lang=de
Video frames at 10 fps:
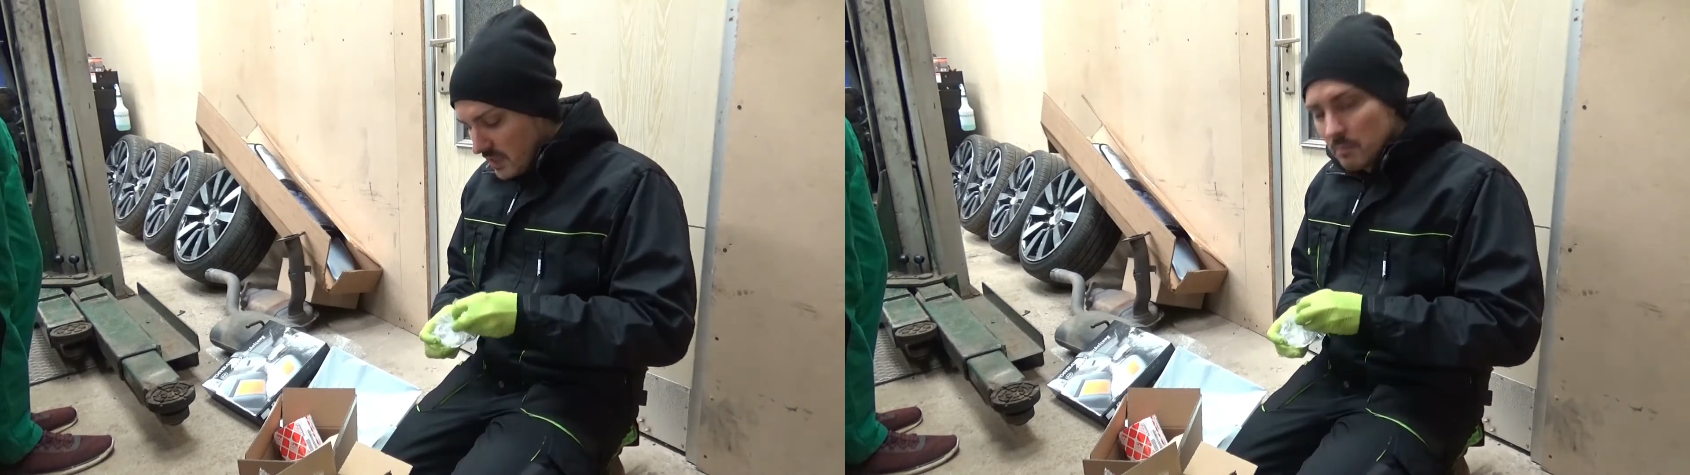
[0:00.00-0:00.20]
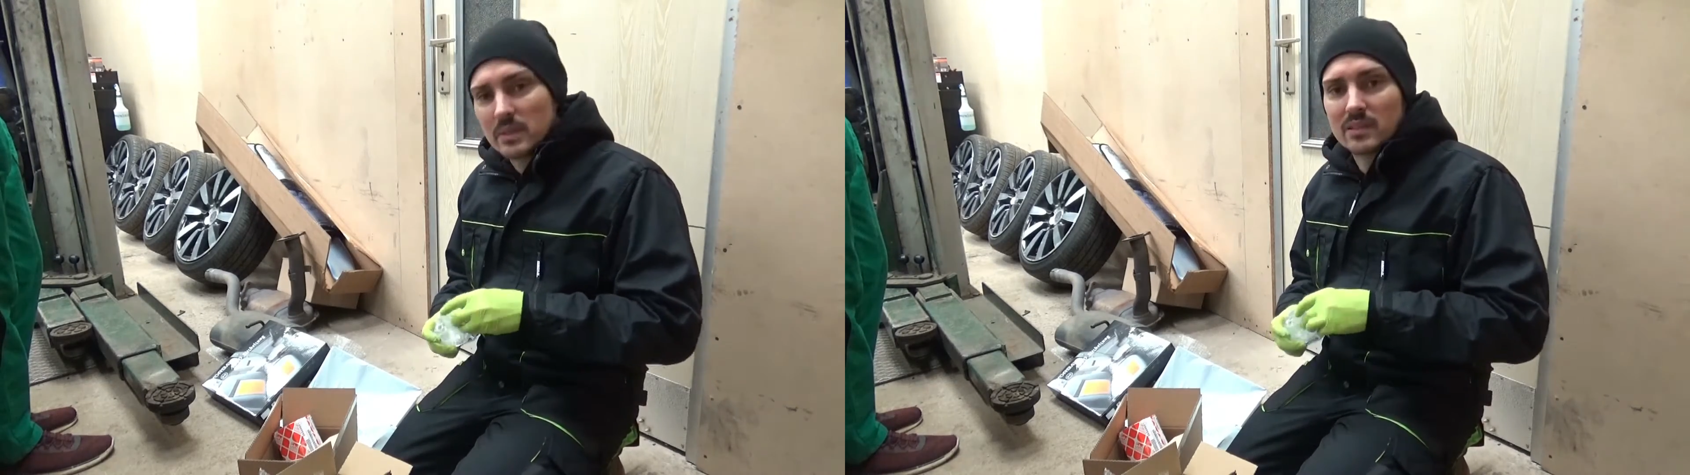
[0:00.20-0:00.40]

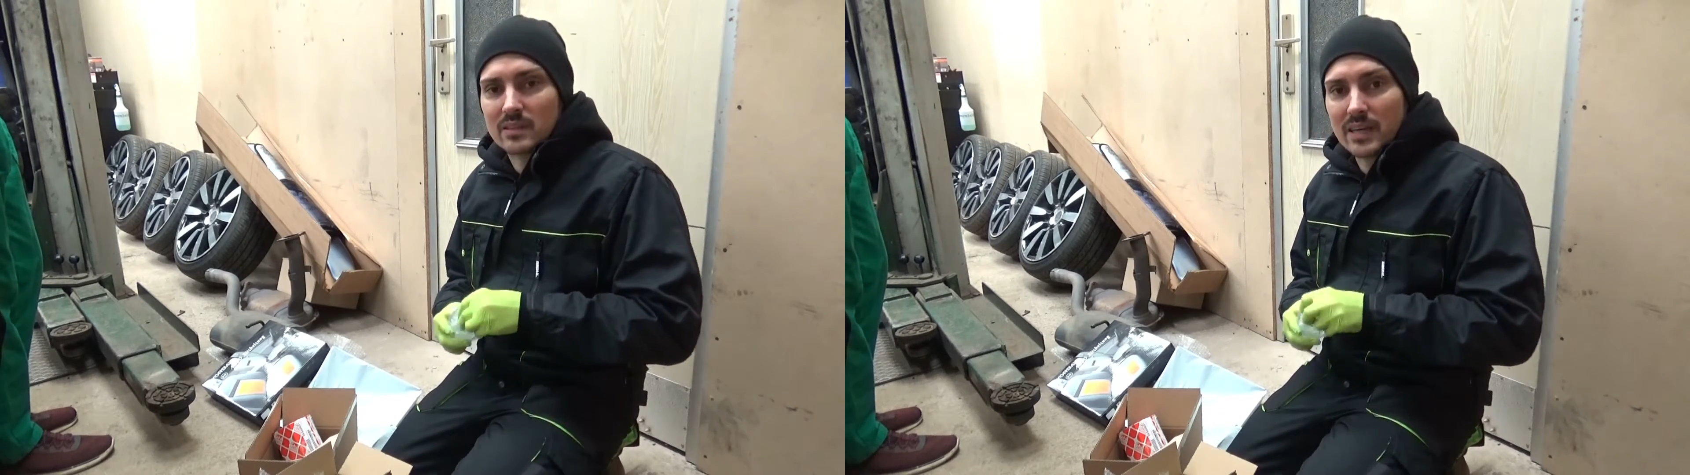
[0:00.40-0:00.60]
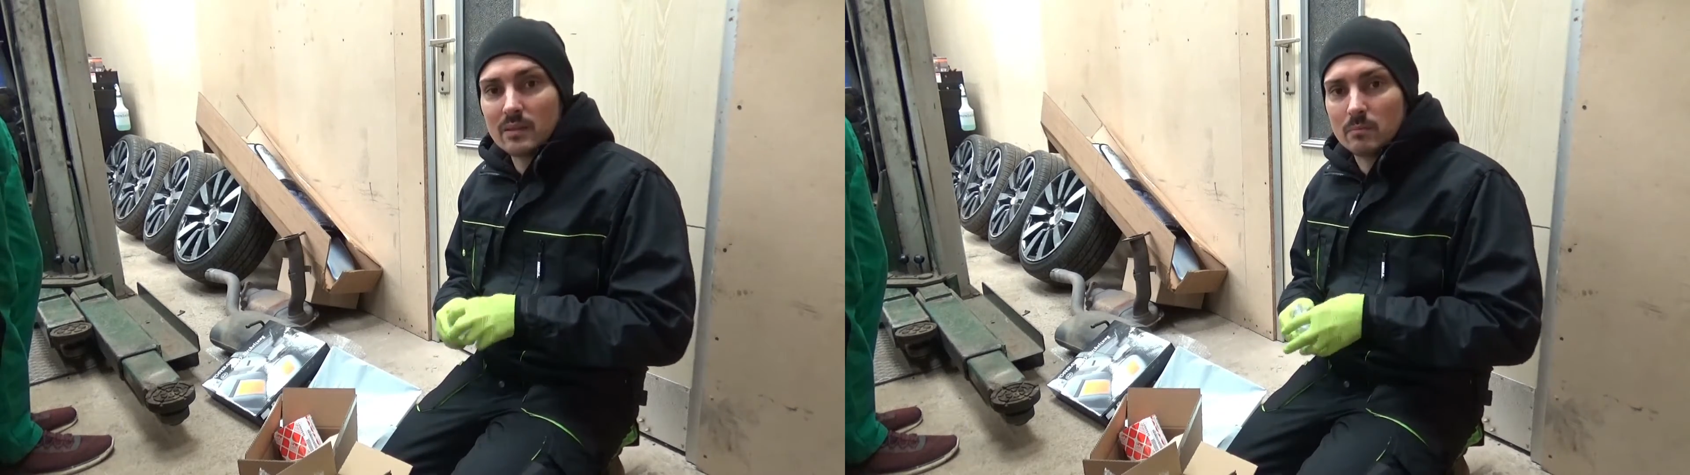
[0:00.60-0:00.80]
mit
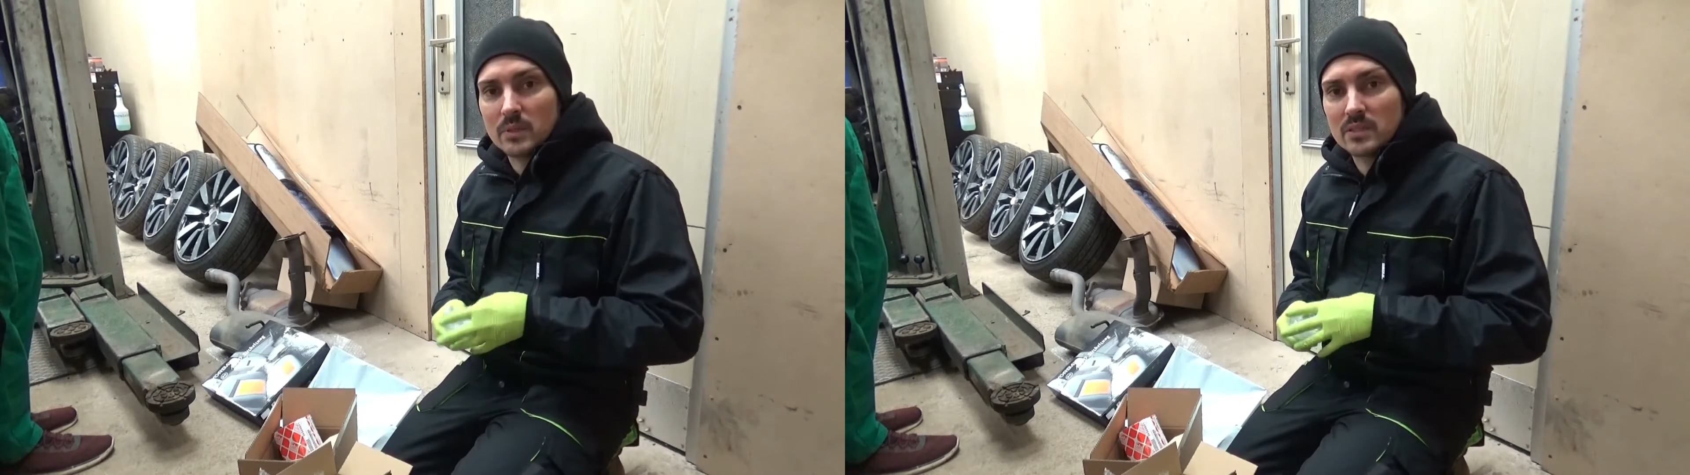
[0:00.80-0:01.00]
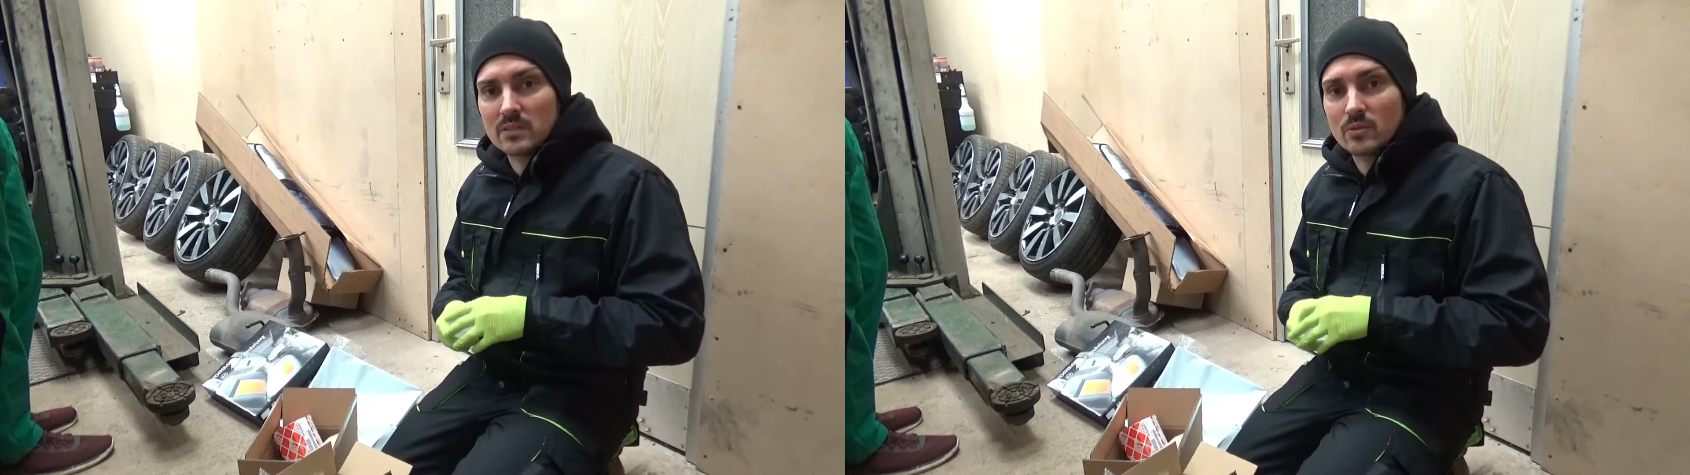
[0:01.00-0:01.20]
getrennten
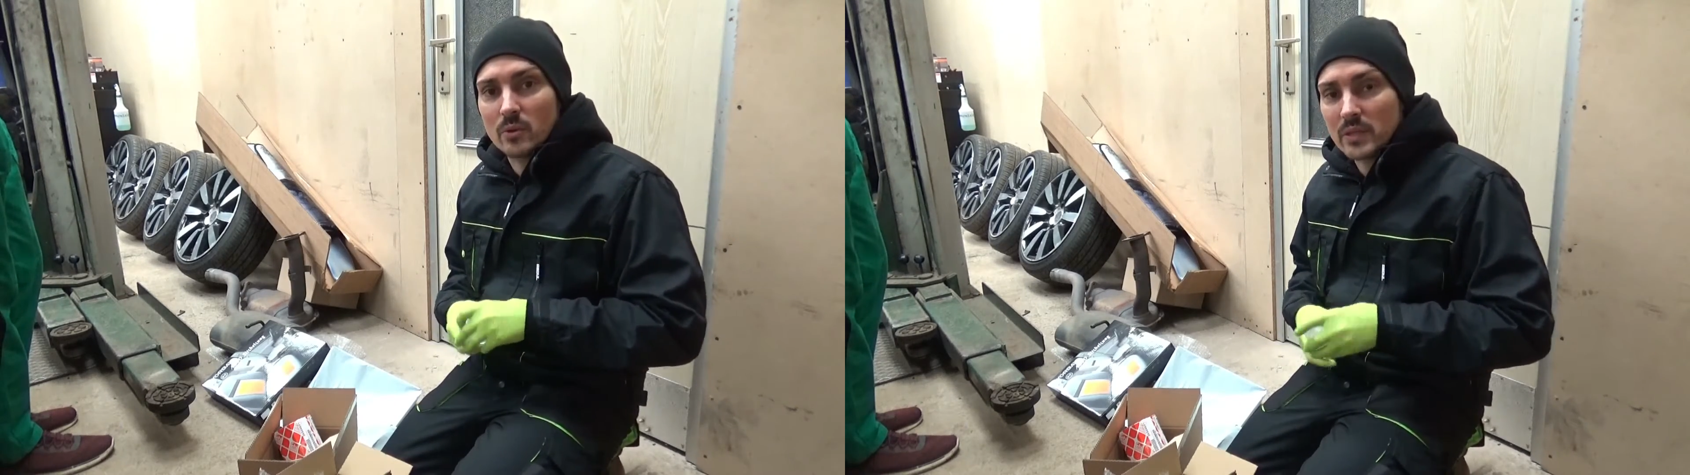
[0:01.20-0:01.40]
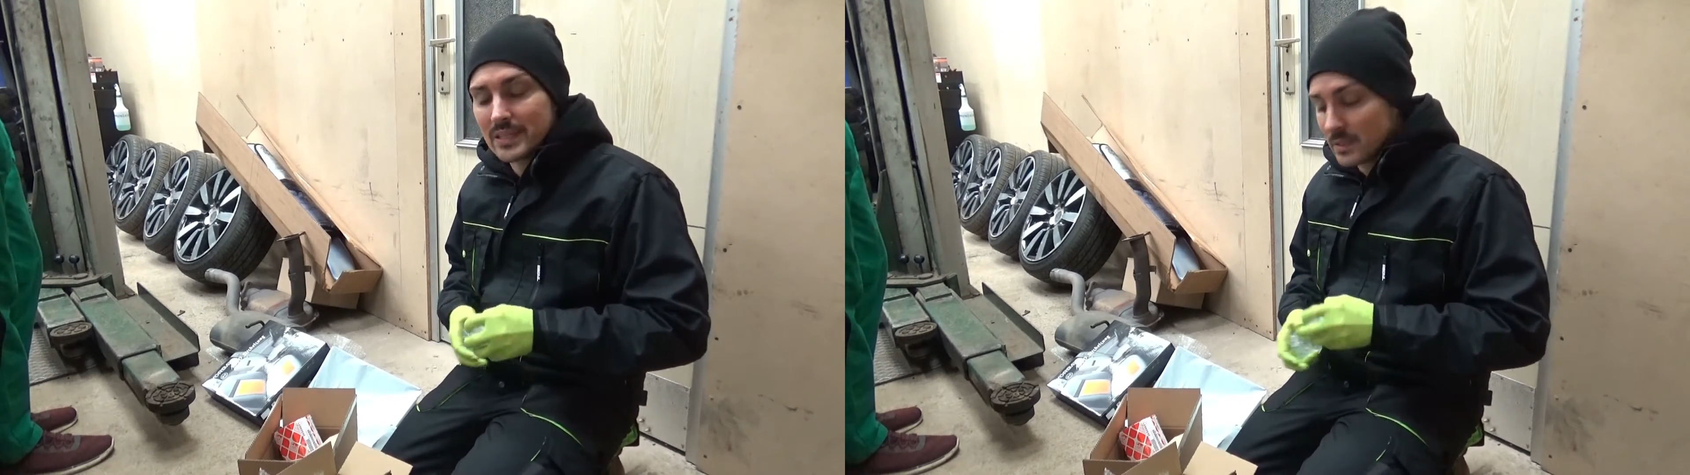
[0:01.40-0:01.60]
Birnen
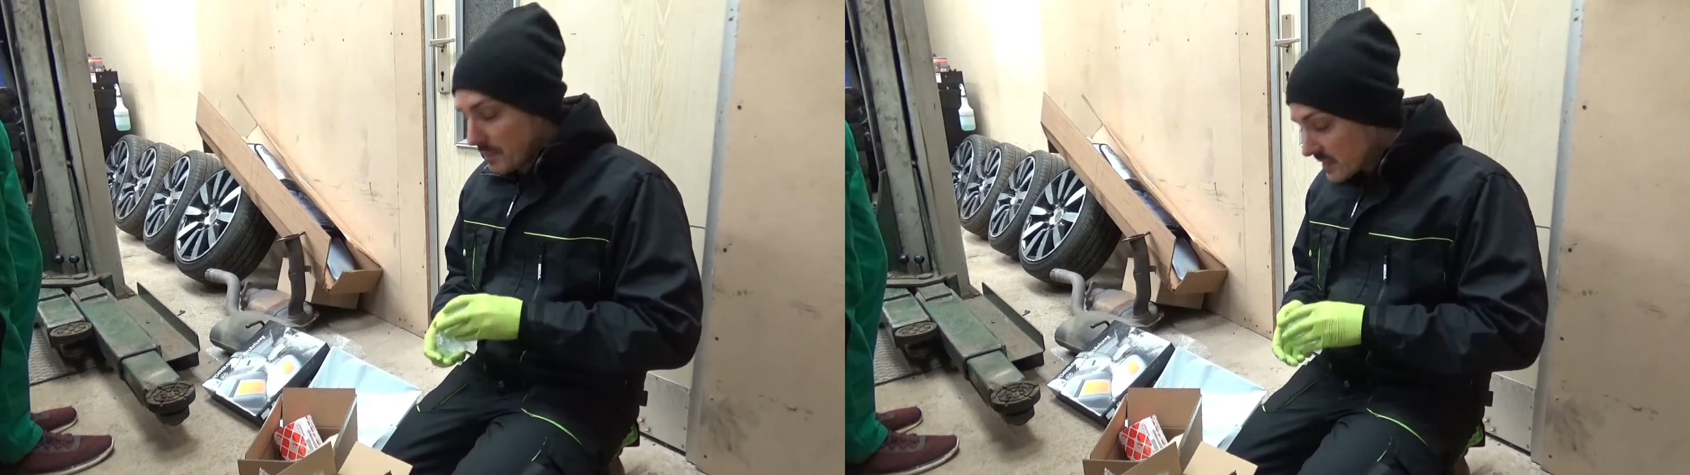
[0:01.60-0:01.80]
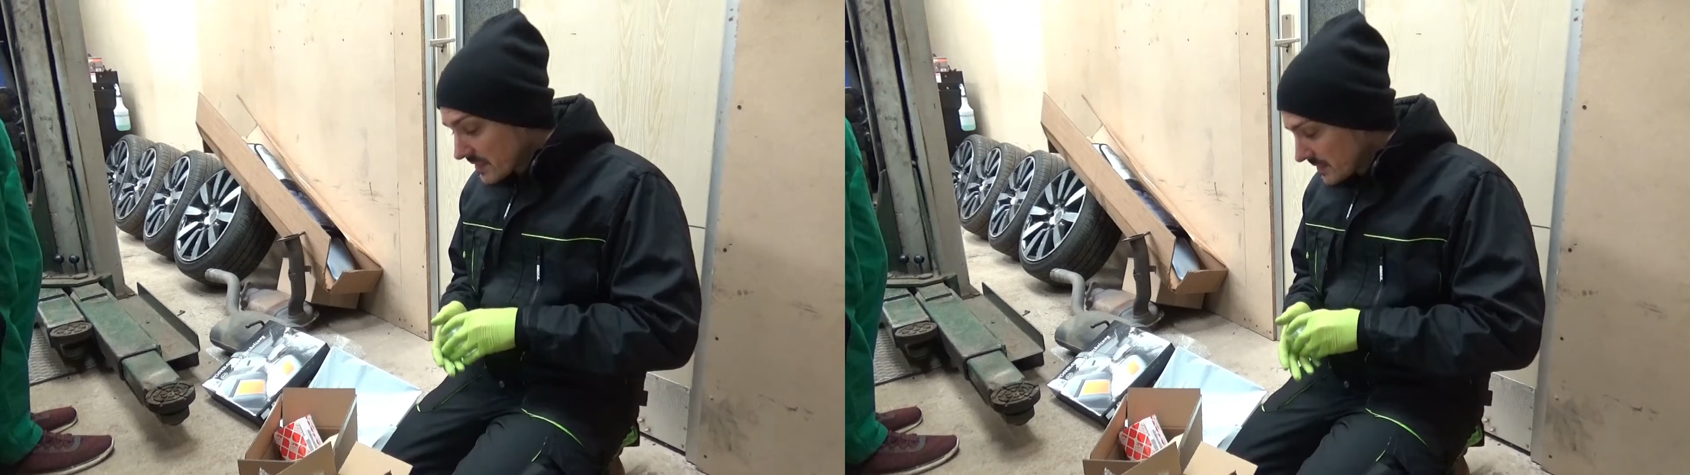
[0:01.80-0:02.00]
deutlich besser